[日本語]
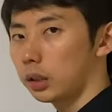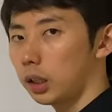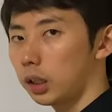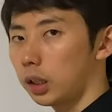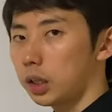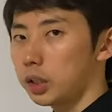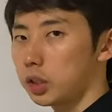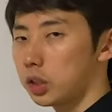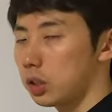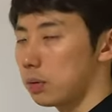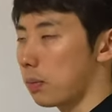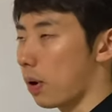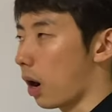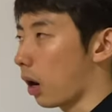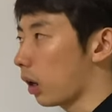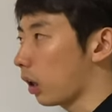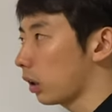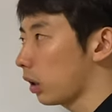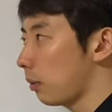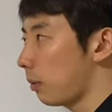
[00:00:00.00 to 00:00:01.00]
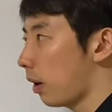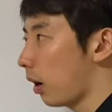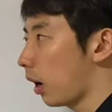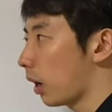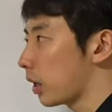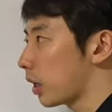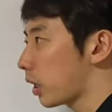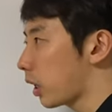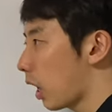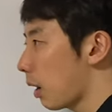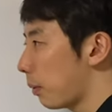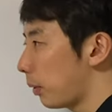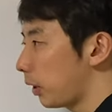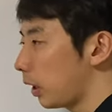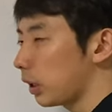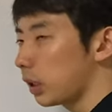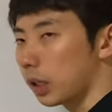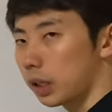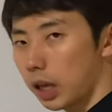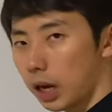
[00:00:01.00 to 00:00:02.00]
ただし今赤玉が1回も
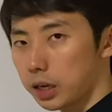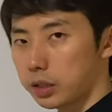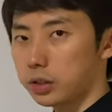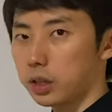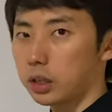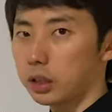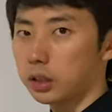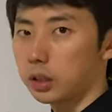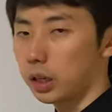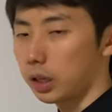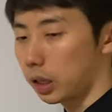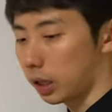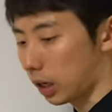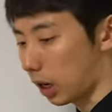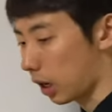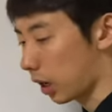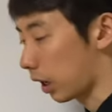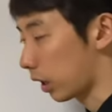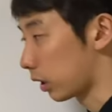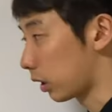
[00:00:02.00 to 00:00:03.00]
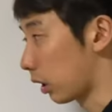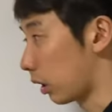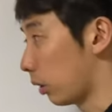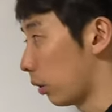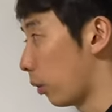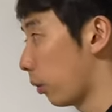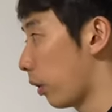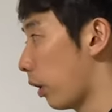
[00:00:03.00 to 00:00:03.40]
出てない前提で考えているの